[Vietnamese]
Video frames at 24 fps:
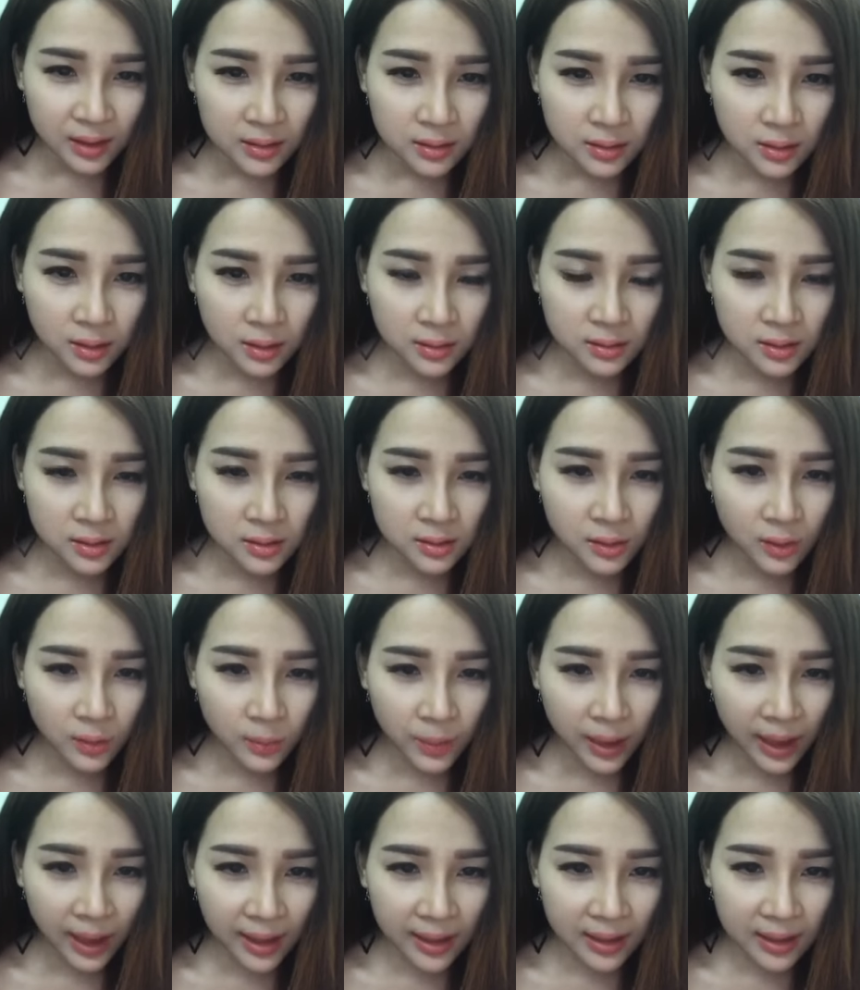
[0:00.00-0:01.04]
À, sử dụng
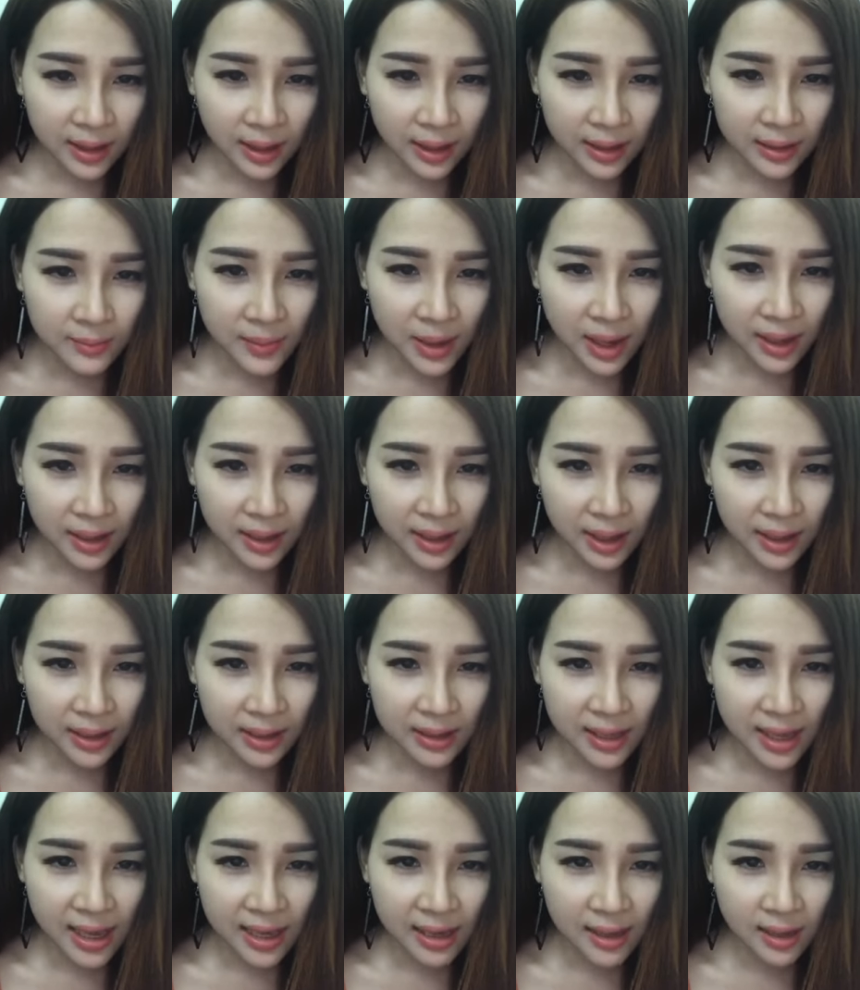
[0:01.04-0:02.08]
hai ngày ba ngày
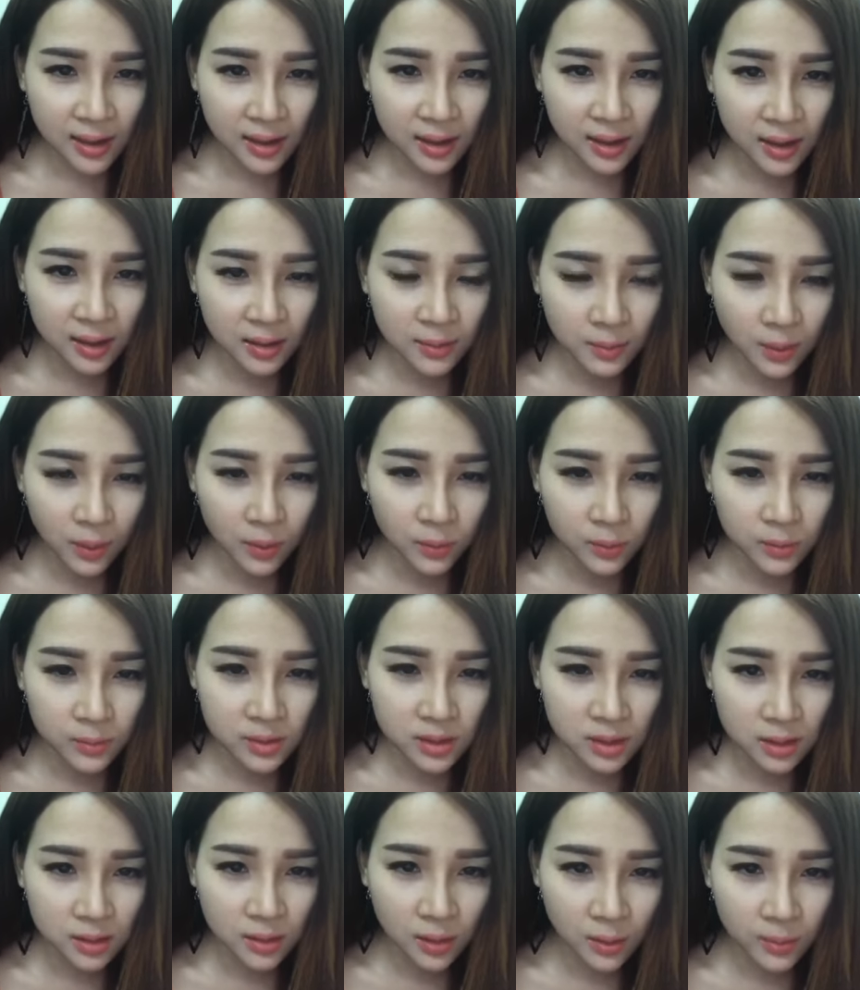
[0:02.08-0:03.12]
da hết mụn,
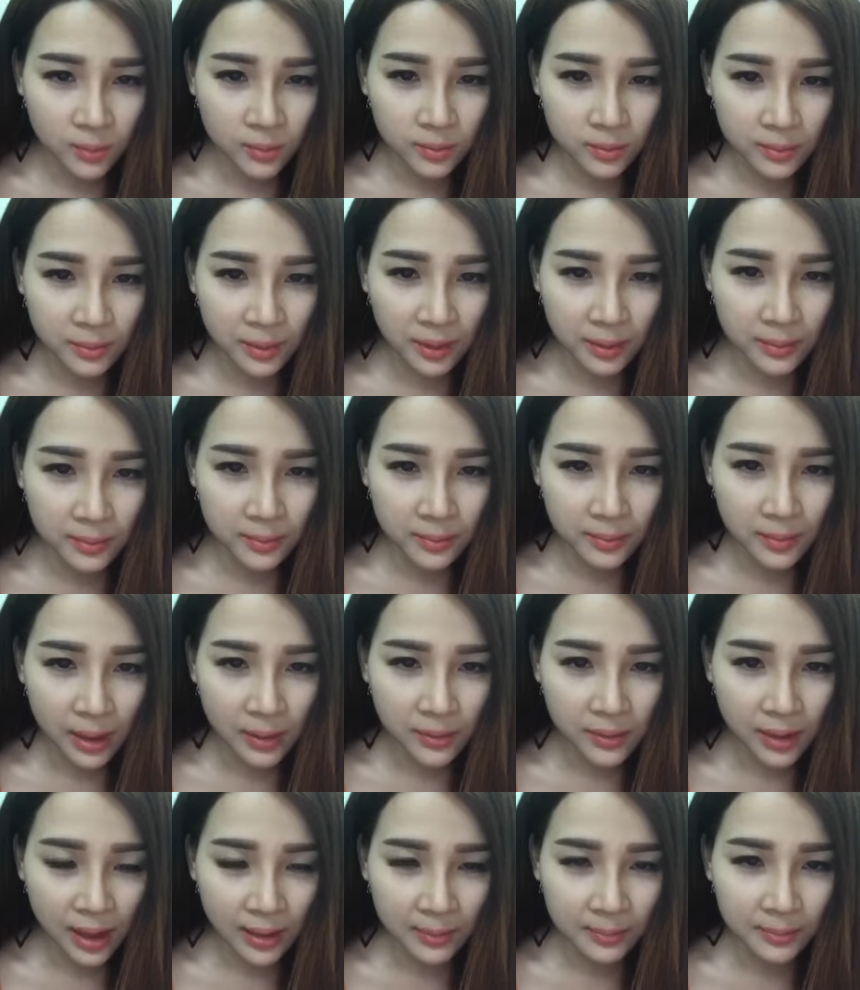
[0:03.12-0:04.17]
sử dụng bảo
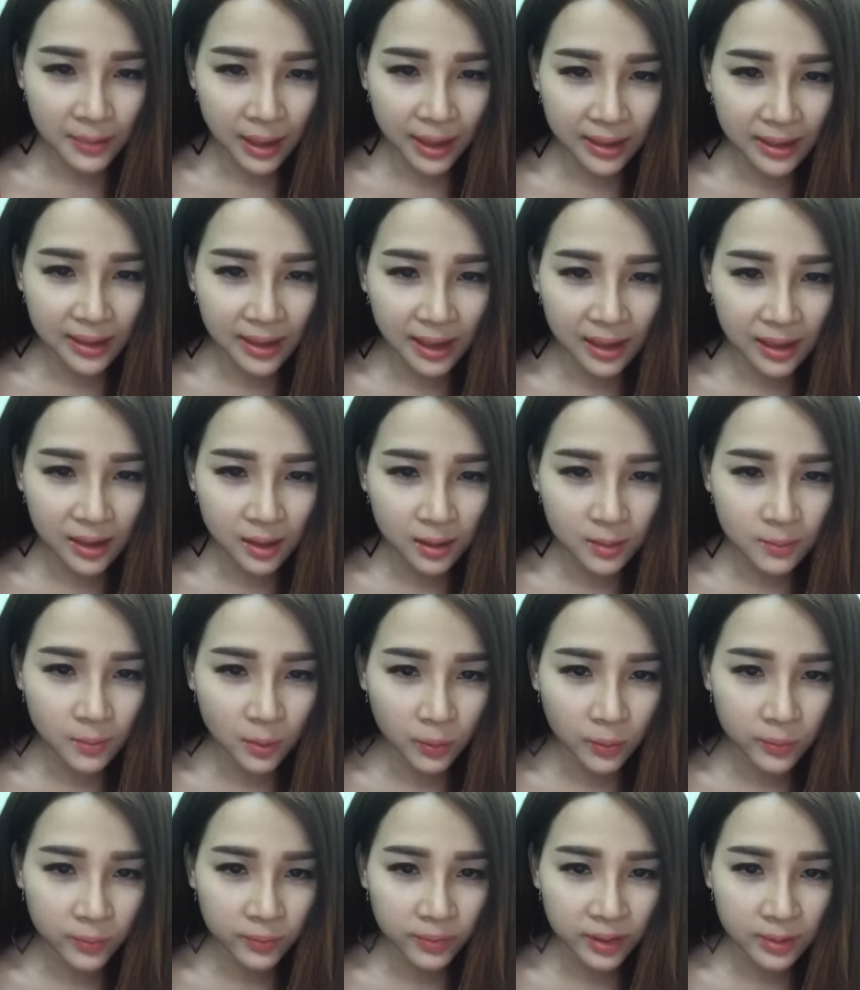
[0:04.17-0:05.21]
đảm bảy ngày hết
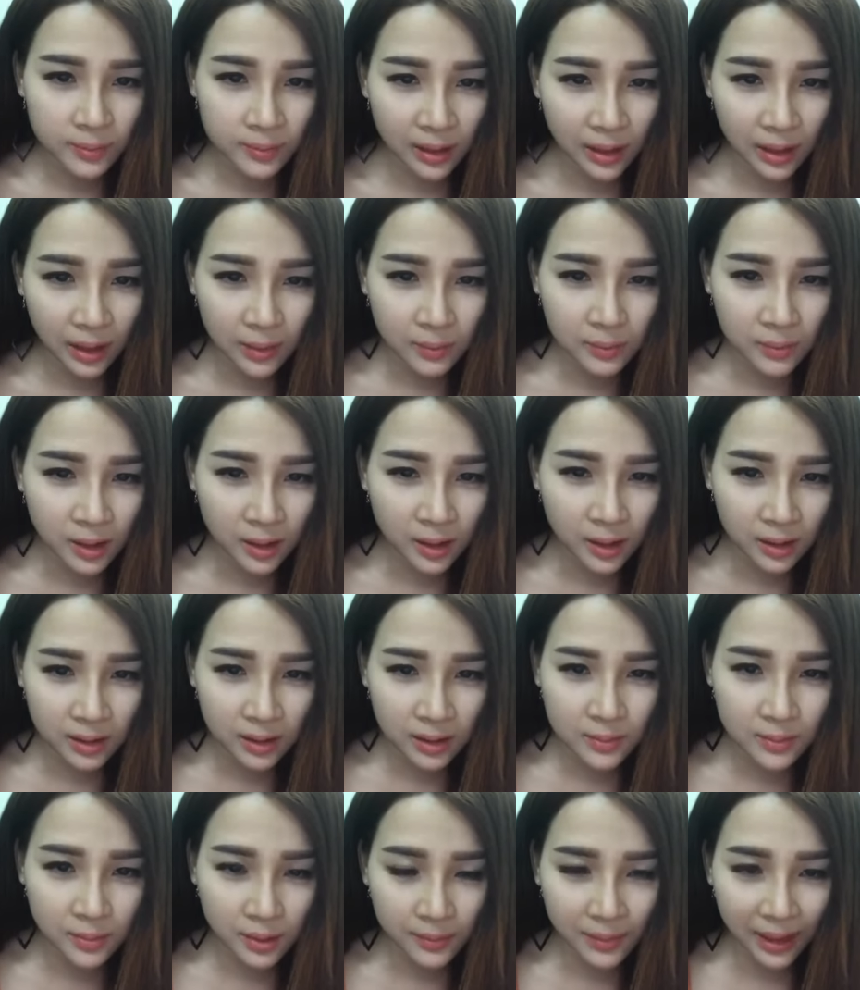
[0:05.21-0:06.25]
mụn, nhưng mà không có cái
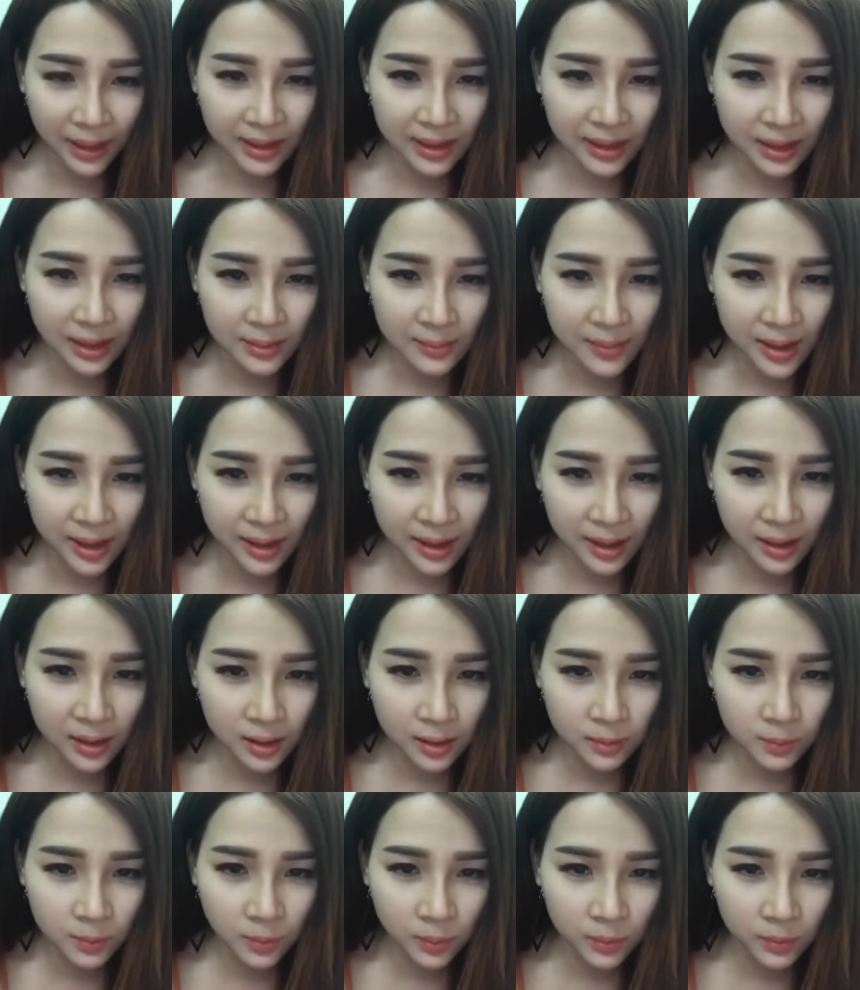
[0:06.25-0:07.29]
gì mà bảy ngày ba ngày
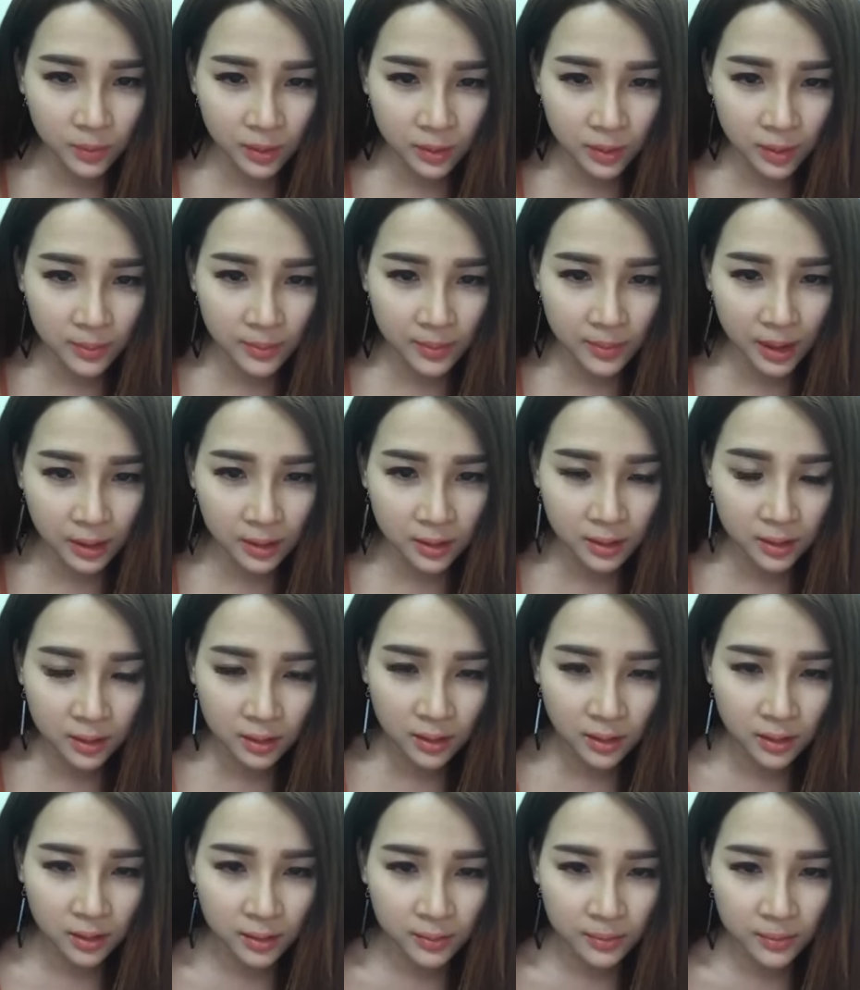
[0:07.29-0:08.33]
hết mụn đâu các bạn, đừng
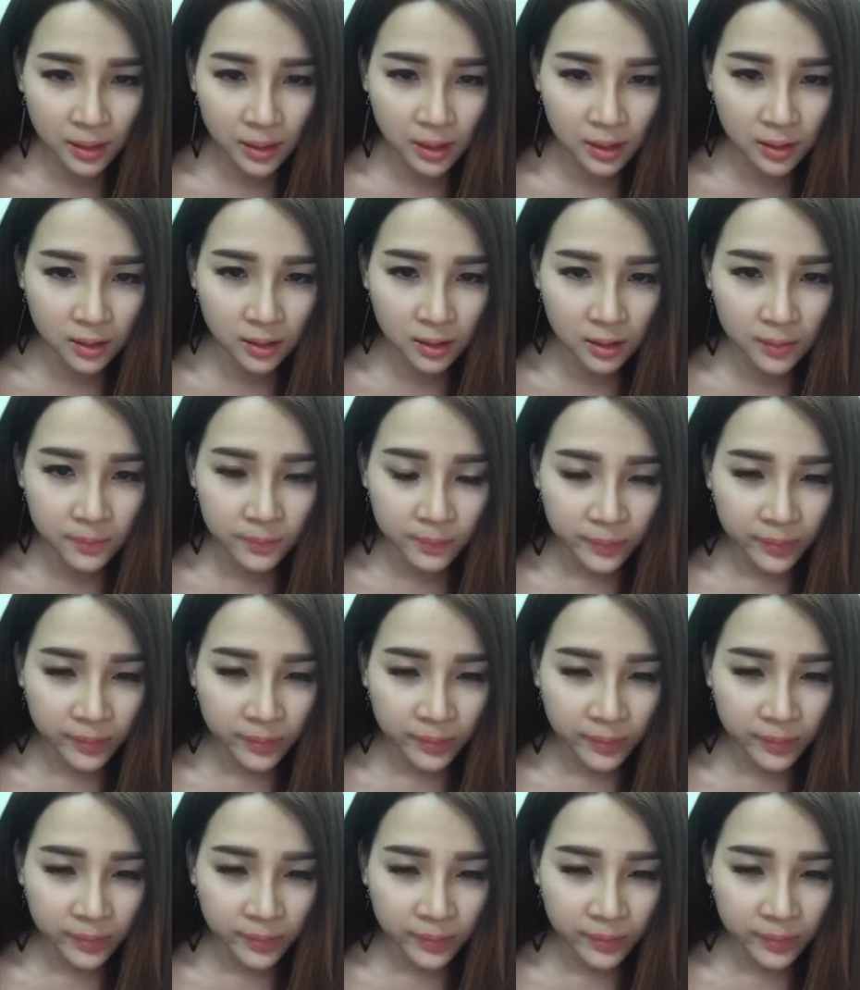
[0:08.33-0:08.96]
có bị lừa.